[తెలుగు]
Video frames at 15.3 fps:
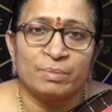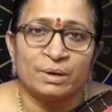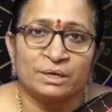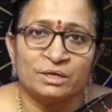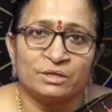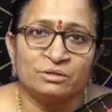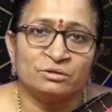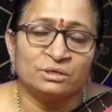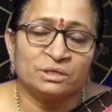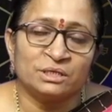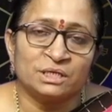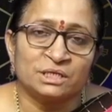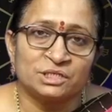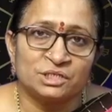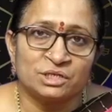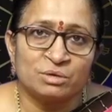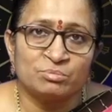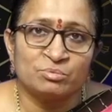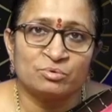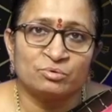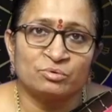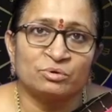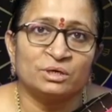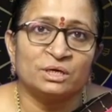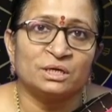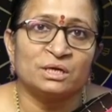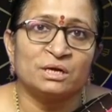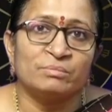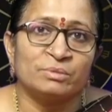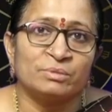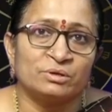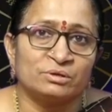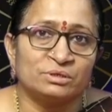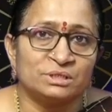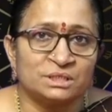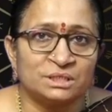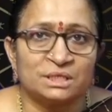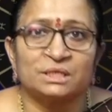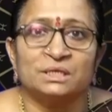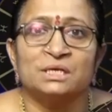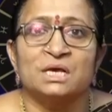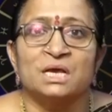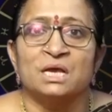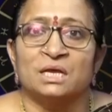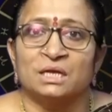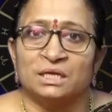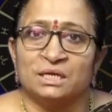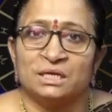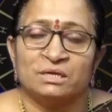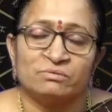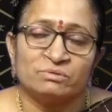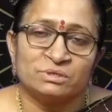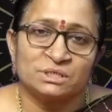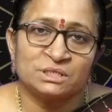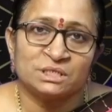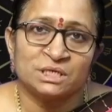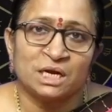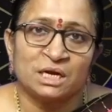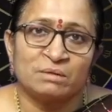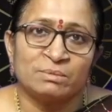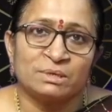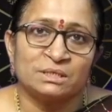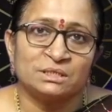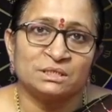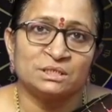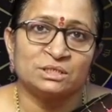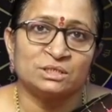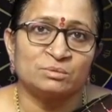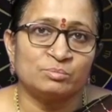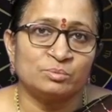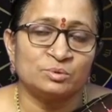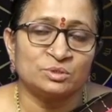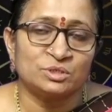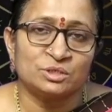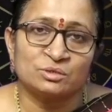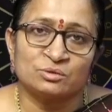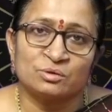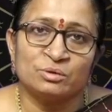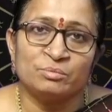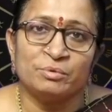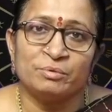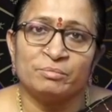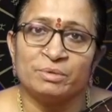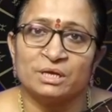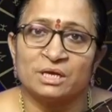పండితునికి దక్షిణాపూర్వకంగా మీరు ఇచ్చి ఇంటికి వచ్చి స్నానం ఆచరించి పూజ చేసుకొని మేము ఈ